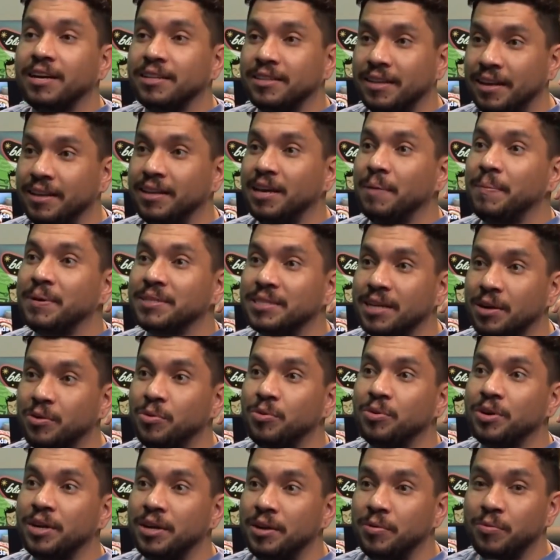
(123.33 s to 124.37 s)
al... Tienen que pasar
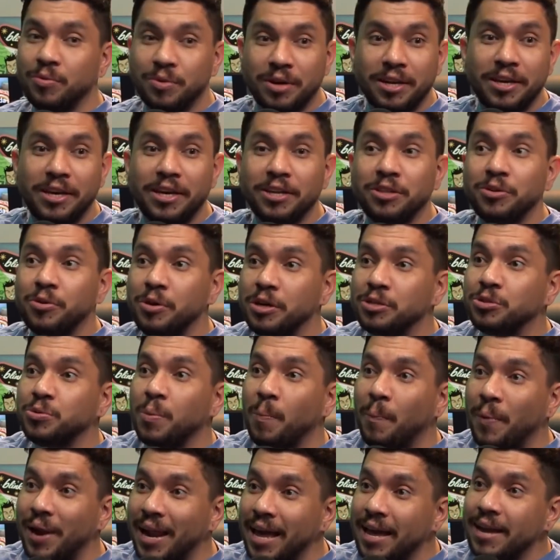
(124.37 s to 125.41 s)
un, un registro de
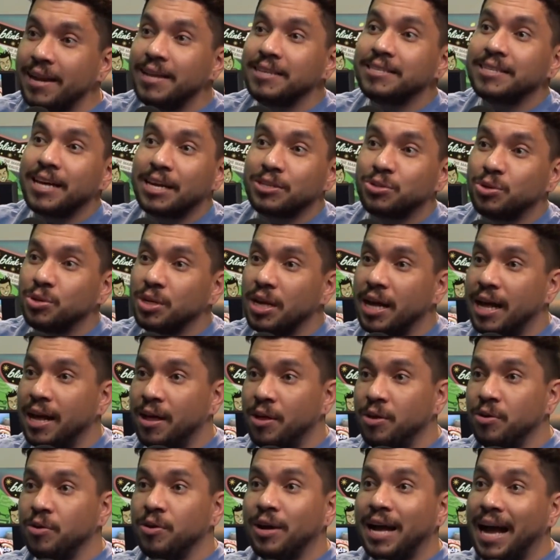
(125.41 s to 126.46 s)
su playlist que ha
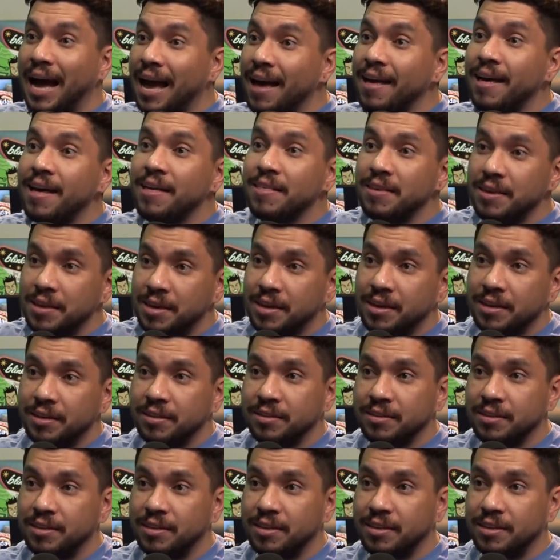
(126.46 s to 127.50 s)
sonado cada
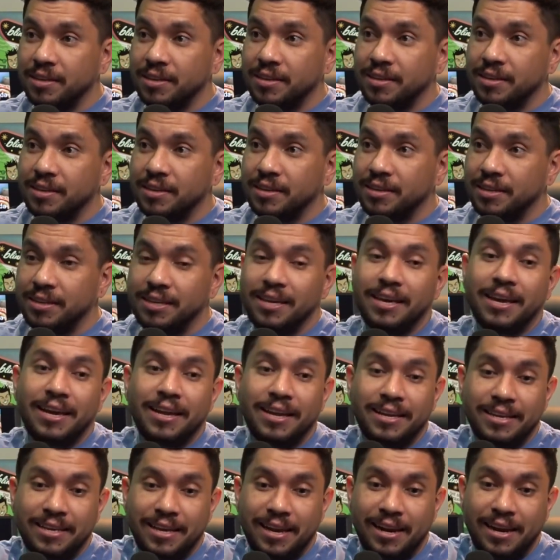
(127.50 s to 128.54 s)
día
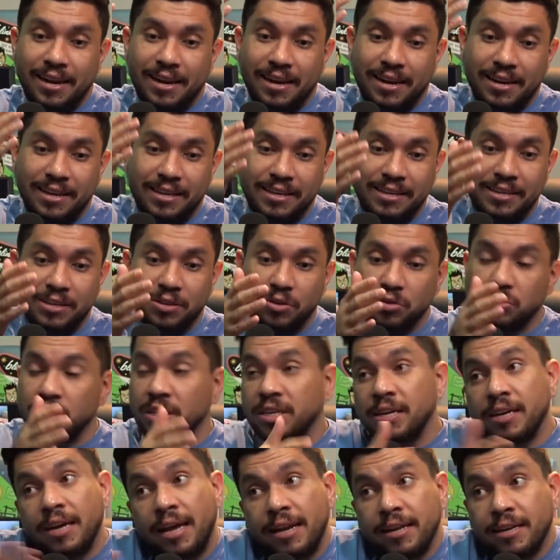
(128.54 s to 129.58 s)
eh, y, el, no sé
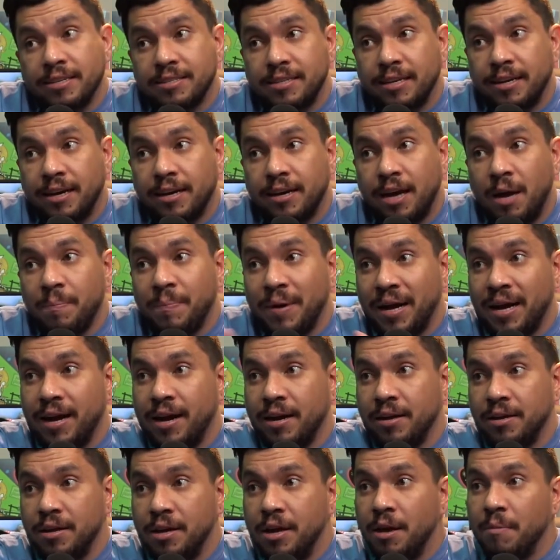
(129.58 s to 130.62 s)
quién es el que se encarga de
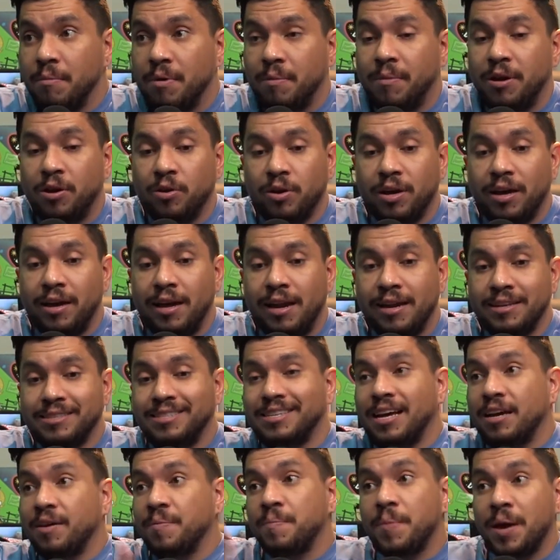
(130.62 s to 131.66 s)
pagar. Me imagino que es el
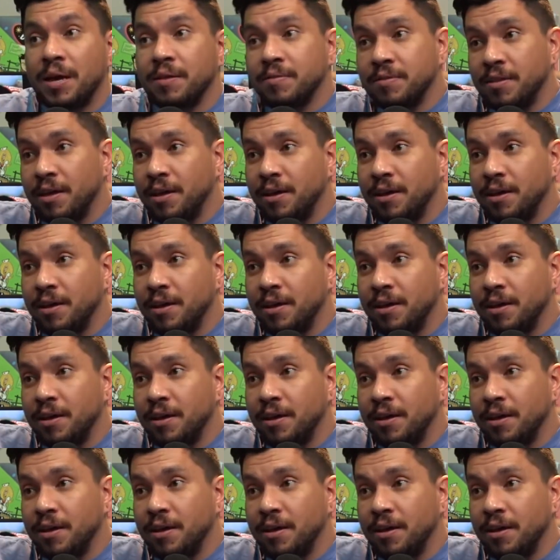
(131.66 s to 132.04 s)
Zach Ben